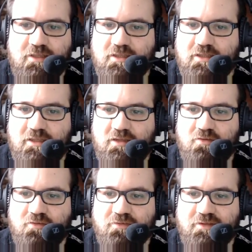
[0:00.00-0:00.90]
Et euh,
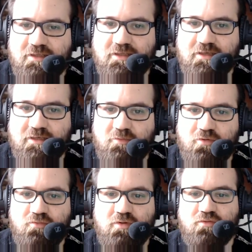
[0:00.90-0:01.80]
c'est carrément
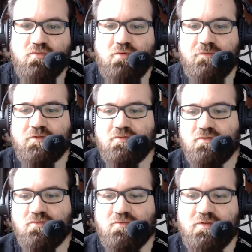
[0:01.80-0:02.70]
cool, les trois victoires de
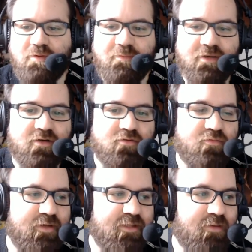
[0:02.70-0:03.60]
suite, même
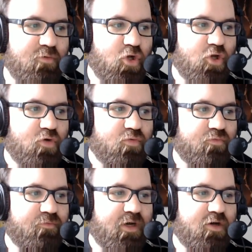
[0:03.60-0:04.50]
incroyable on
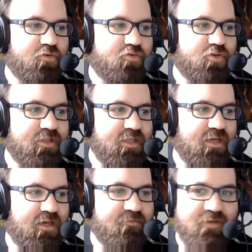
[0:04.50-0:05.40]
va enchaîner
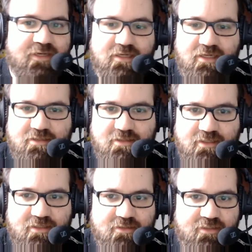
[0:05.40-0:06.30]
avec la
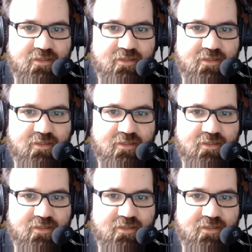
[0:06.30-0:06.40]
dernière